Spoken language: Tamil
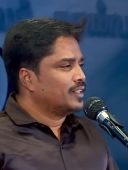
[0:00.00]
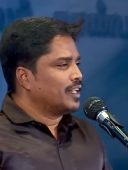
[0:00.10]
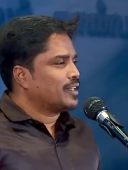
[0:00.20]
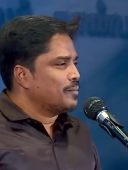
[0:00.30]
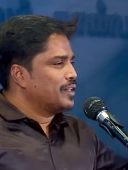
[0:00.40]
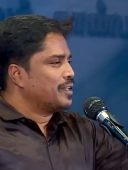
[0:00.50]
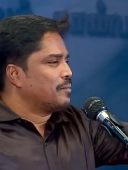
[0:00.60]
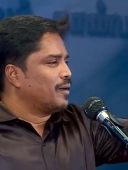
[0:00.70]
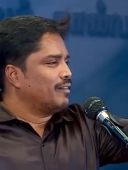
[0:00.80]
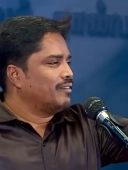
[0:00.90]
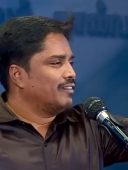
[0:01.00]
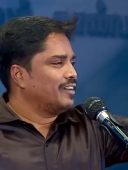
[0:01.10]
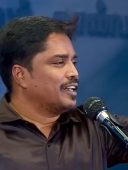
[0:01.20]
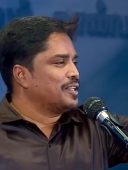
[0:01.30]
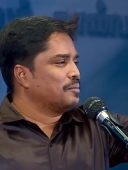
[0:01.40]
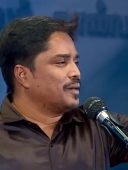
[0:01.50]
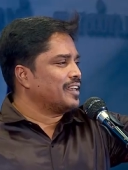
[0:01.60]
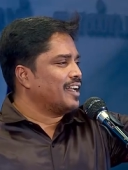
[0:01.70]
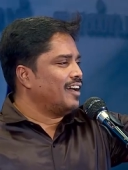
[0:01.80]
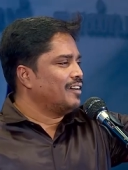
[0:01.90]
என்ன தம்பி எந்திரிப்பா அவன் டென்த்து
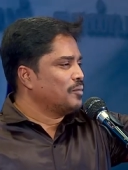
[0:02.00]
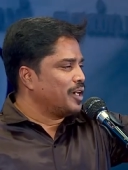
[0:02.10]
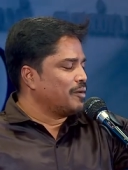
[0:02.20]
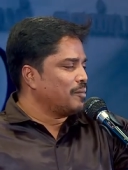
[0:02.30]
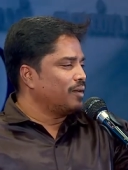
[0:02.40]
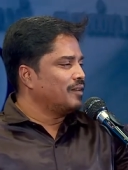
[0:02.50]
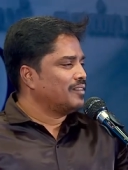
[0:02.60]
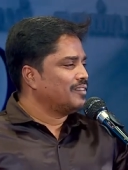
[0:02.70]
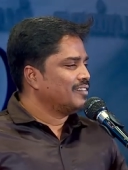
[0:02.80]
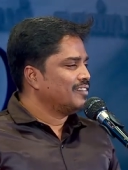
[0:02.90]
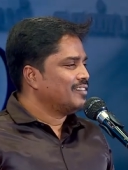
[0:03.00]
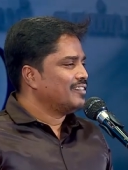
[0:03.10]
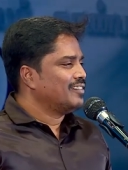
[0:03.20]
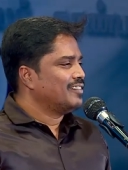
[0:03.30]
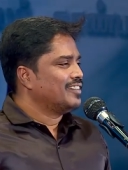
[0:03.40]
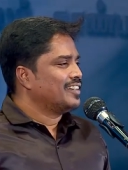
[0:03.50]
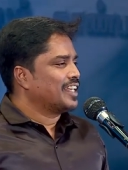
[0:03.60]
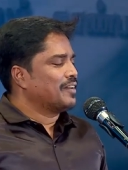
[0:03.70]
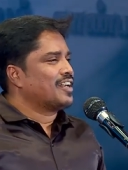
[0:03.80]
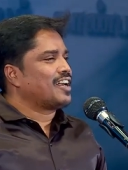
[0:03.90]
படிக்கிறான் முன்னாடி வாப்பா
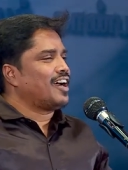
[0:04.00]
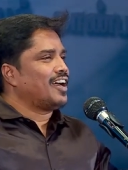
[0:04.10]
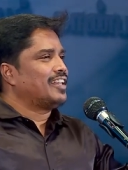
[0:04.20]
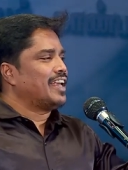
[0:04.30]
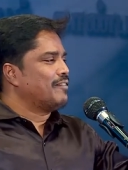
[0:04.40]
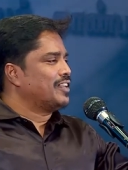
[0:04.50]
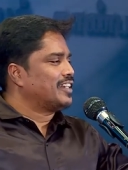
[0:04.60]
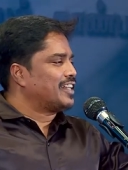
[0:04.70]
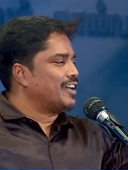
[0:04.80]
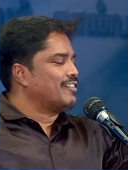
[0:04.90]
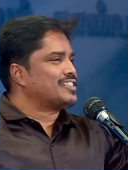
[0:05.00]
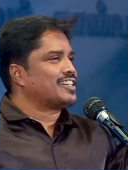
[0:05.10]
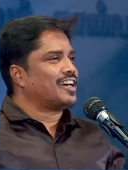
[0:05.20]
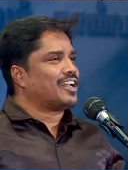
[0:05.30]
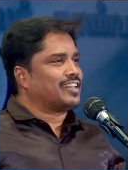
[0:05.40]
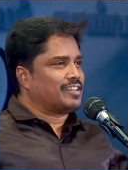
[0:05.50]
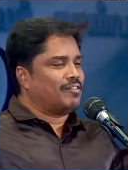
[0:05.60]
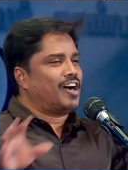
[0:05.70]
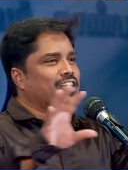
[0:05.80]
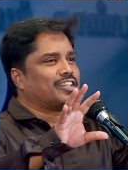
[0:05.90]
இவனுக்காக தேவன் திட்டங்கள் வச்சுருக்காரா
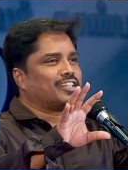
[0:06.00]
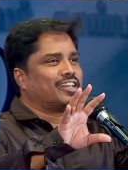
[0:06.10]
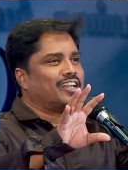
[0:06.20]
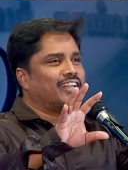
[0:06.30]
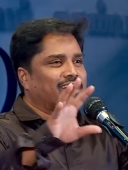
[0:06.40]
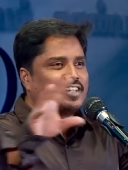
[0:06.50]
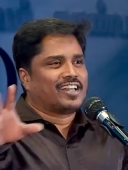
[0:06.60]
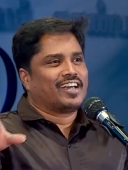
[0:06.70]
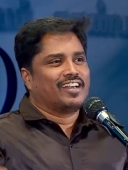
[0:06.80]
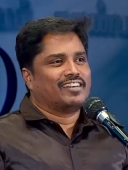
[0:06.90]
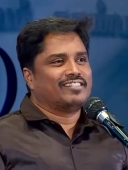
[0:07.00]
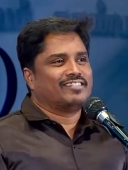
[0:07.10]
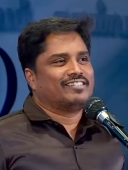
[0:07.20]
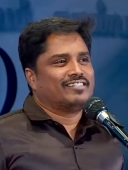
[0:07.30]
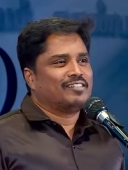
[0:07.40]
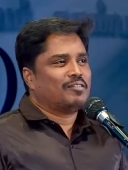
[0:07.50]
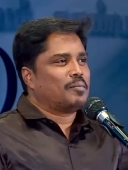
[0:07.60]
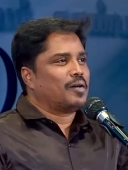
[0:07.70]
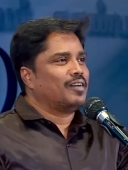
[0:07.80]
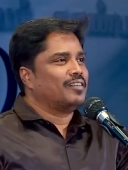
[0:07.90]
வாக்கு தத்தம்னா என்ன திட்டங்கள்
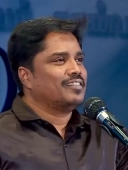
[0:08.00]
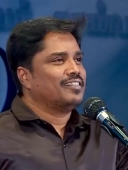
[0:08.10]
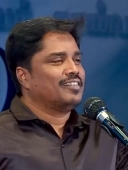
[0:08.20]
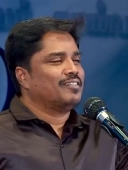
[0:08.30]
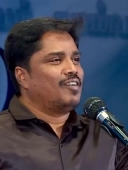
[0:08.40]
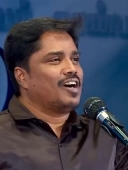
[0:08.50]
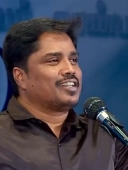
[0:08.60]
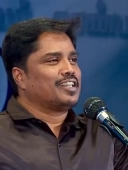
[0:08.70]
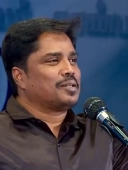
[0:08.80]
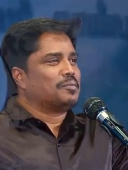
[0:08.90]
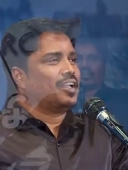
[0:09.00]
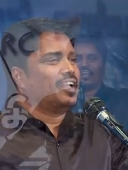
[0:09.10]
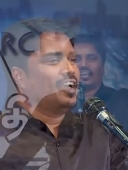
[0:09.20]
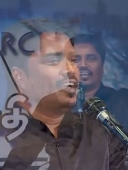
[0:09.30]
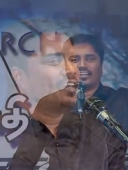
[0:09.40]
வாப்பா வாக்கு தத்தம்னா என்ன